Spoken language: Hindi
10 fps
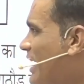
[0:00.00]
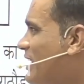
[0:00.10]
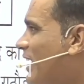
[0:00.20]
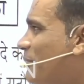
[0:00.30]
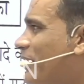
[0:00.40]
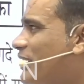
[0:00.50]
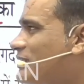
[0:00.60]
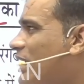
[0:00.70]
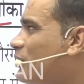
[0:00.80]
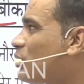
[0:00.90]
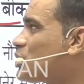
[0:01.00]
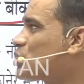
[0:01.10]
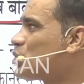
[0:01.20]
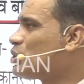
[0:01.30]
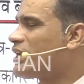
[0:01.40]
इनका बेटा था क्योंकि
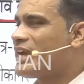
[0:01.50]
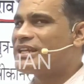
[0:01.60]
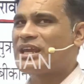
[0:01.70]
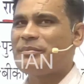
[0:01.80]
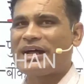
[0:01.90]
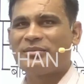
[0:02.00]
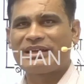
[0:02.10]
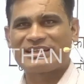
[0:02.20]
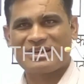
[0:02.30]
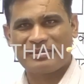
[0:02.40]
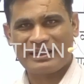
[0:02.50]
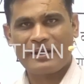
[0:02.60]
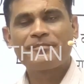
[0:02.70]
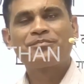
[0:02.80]
सूजा इनके बाद में राजा बना